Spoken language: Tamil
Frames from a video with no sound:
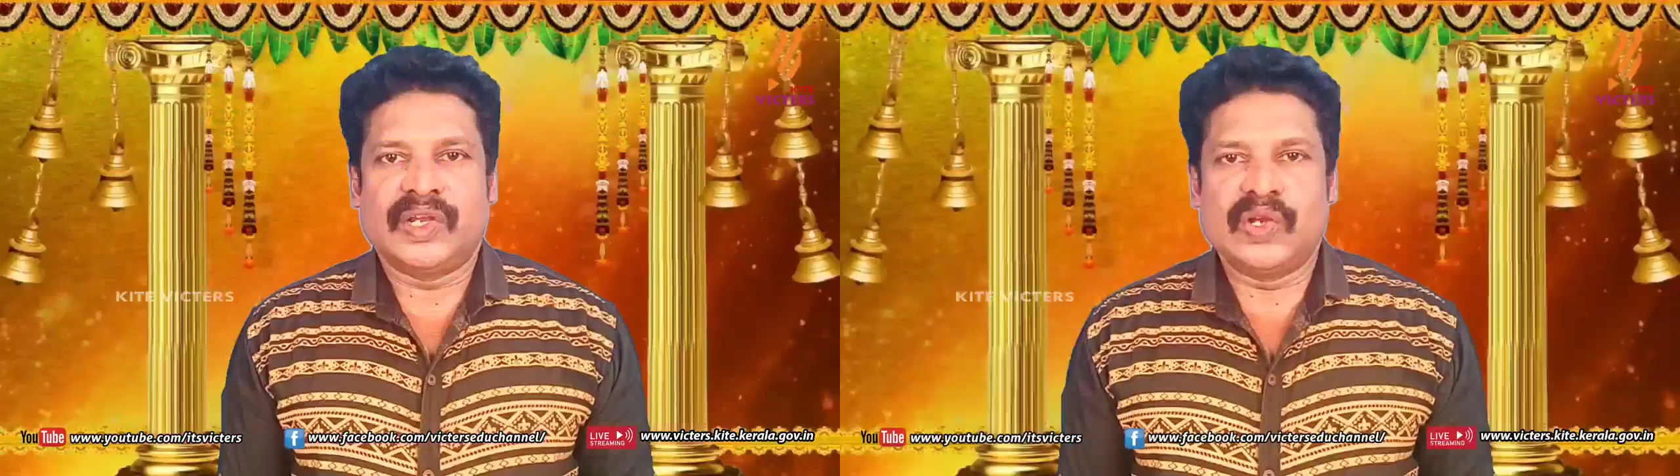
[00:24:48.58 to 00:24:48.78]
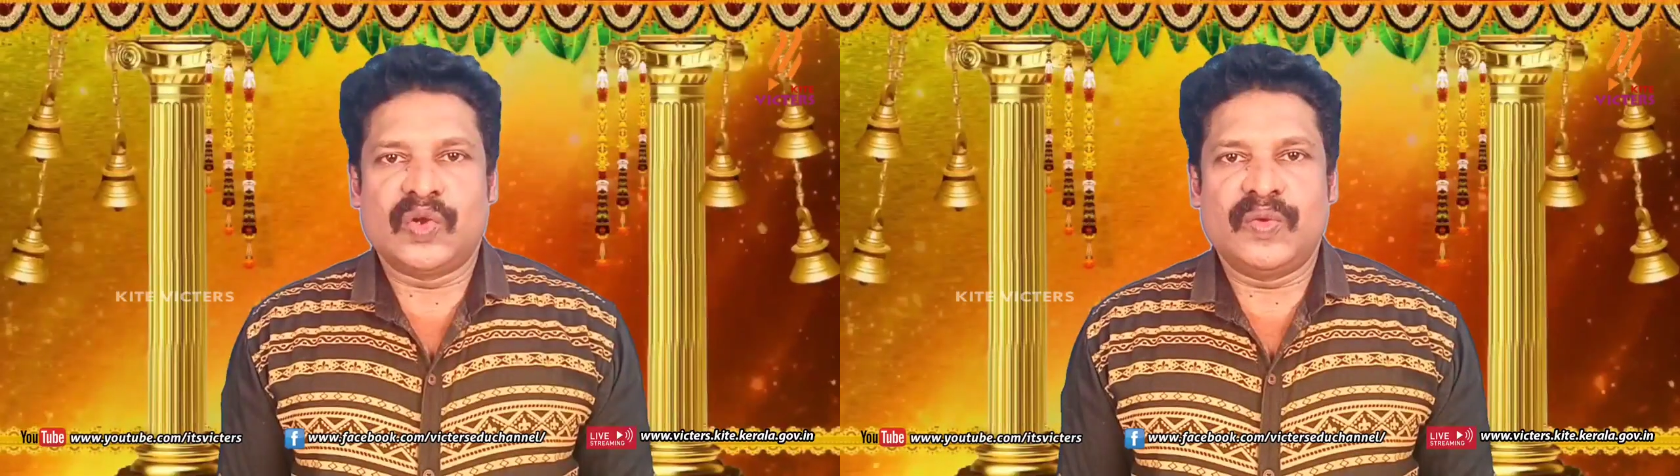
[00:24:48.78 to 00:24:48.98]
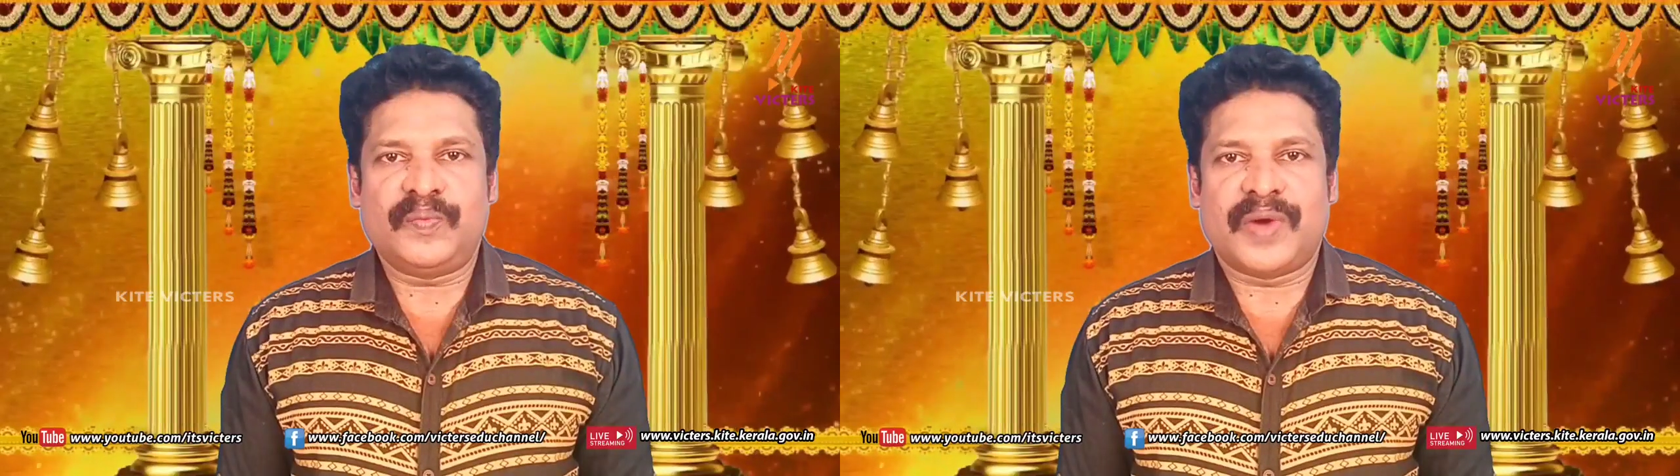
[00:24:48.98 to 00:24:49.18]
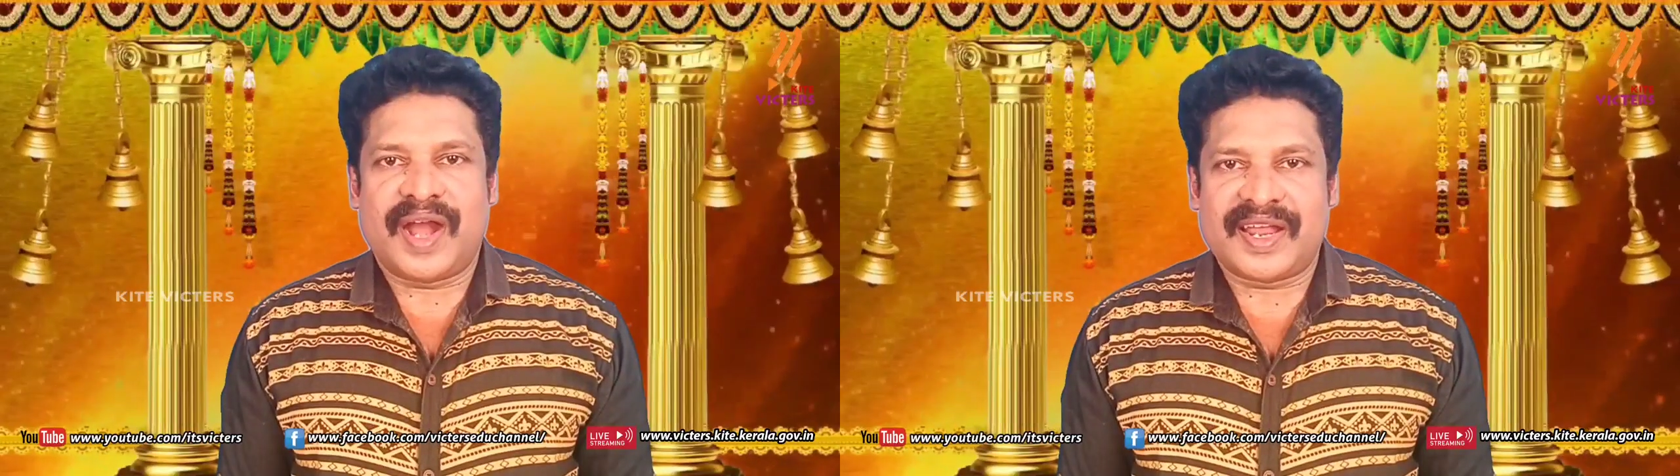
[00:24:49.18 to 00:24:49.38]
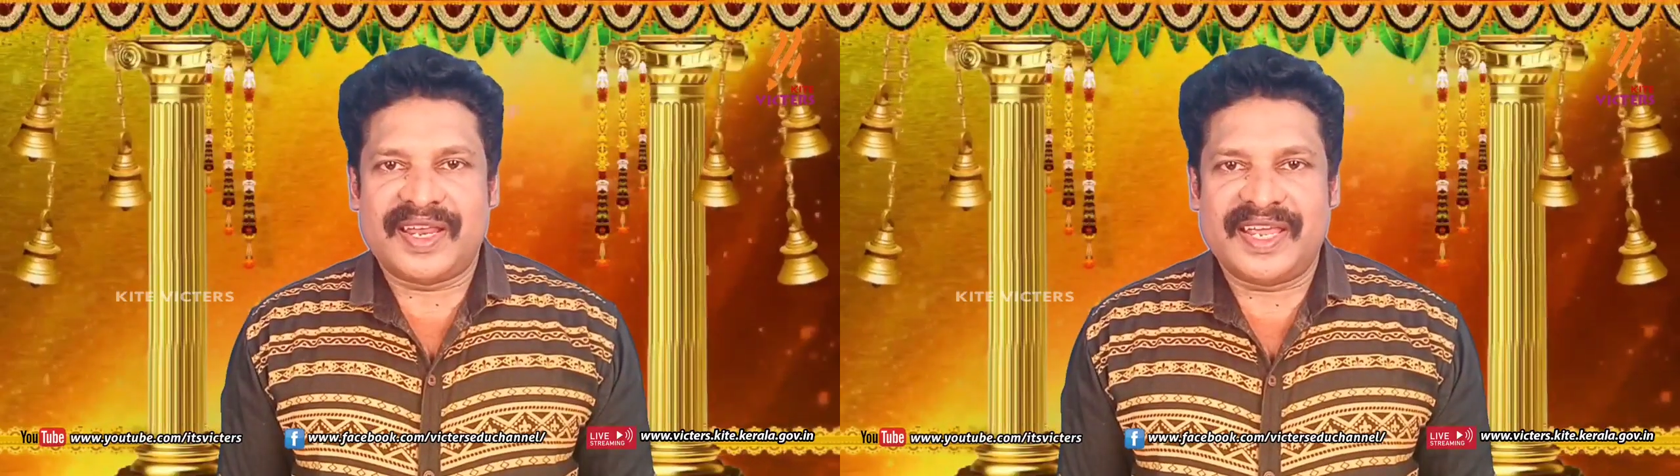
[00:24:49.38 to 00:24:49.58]
எல்லோரும்
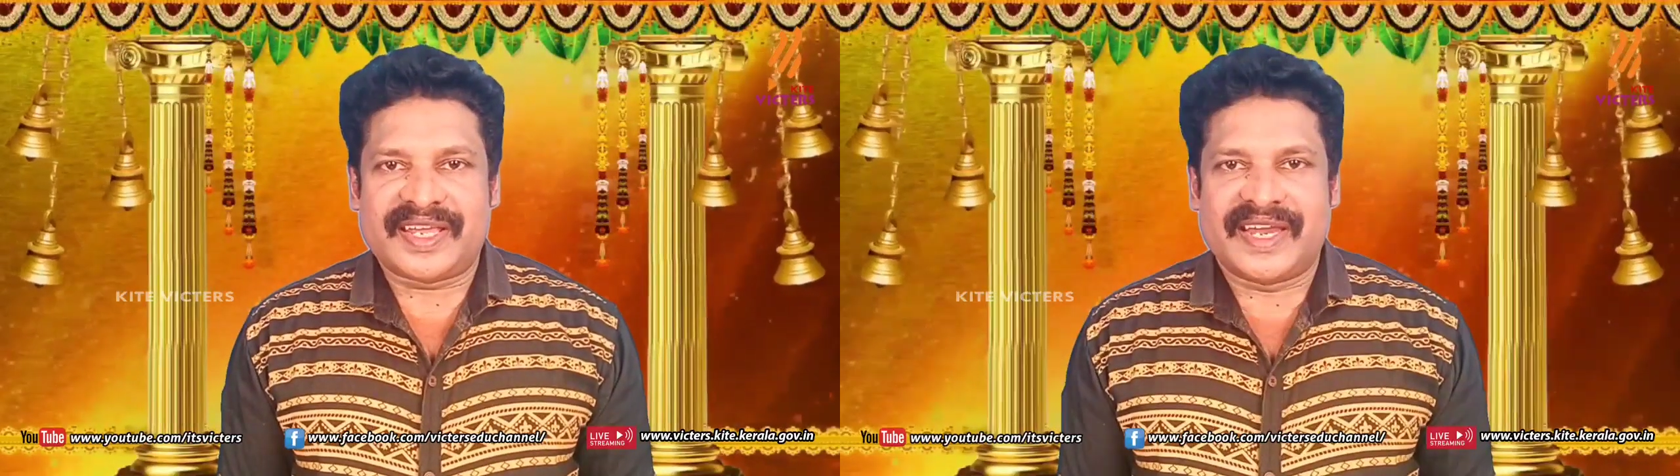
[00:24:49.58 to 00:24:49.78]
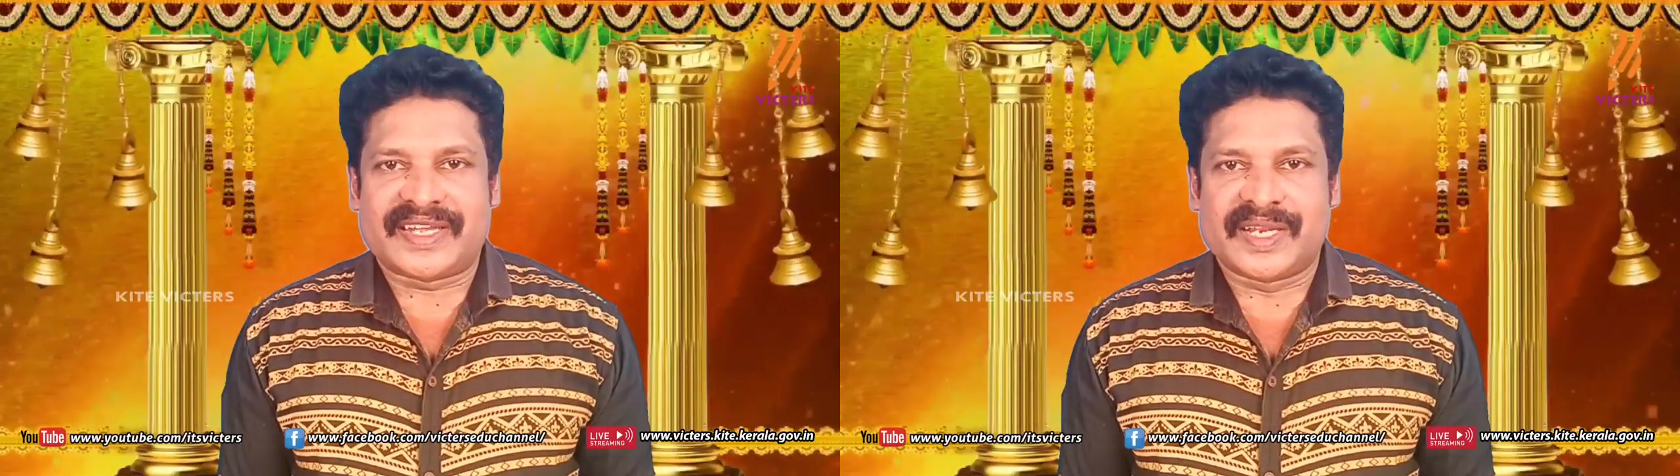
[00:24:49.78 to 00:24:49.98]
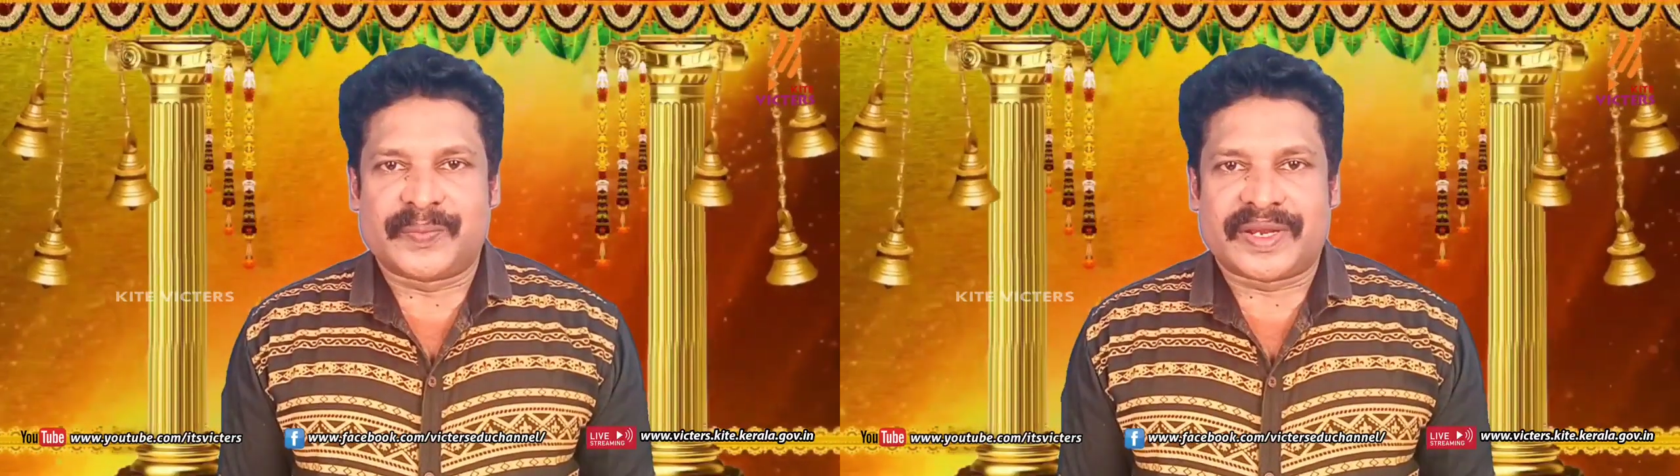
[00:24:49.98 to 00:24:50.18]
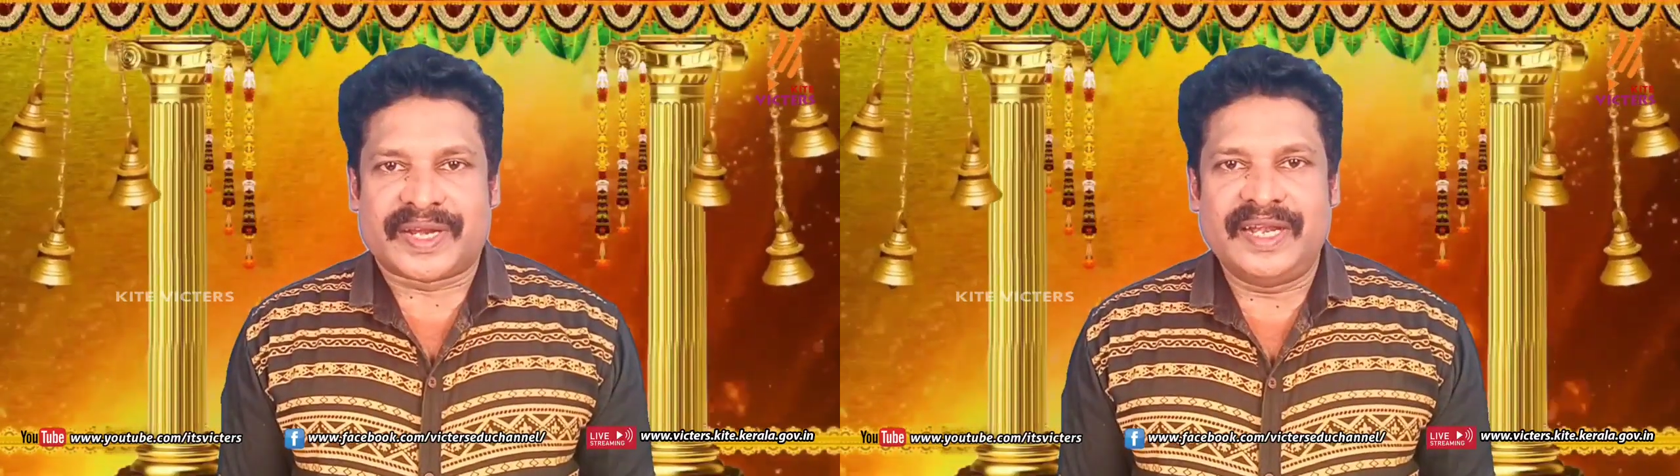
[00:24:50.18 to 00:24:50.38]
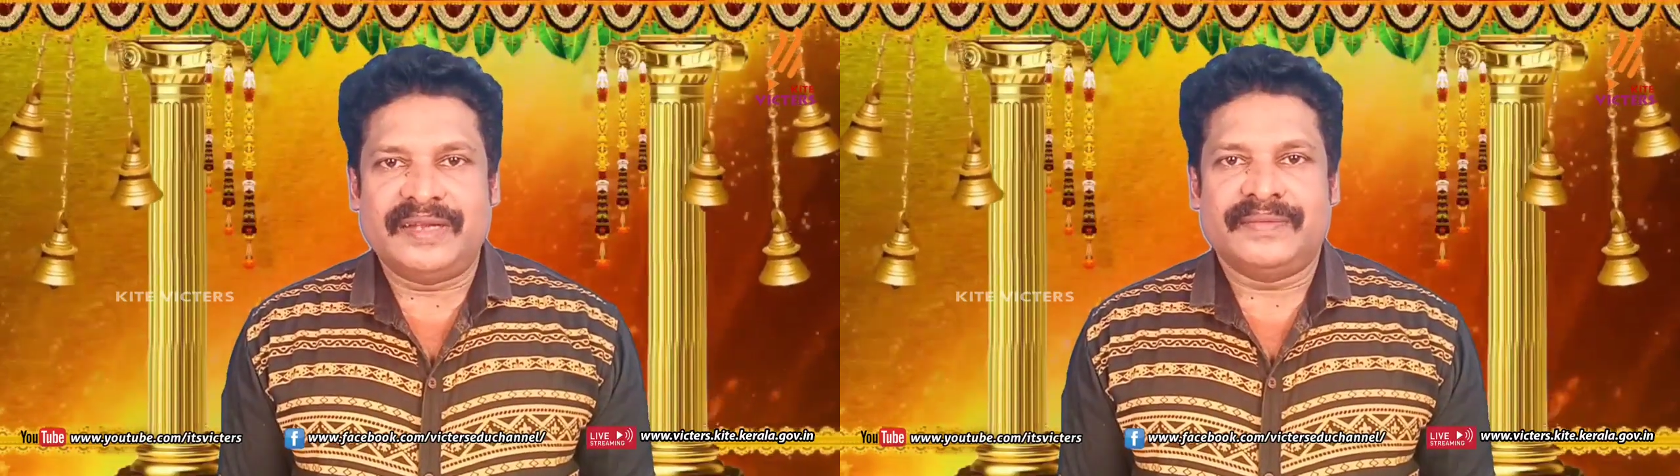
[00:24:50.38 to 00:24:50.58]
பாடலை
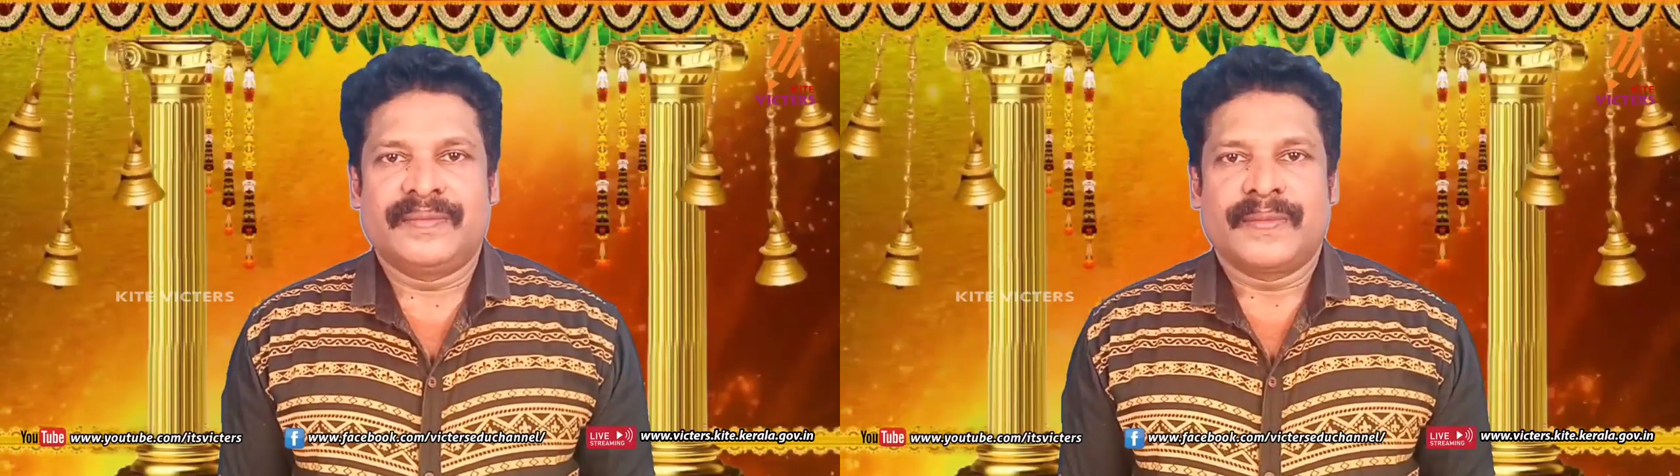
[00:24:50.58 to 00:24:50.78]
கேட்டிருப்பீர்கள்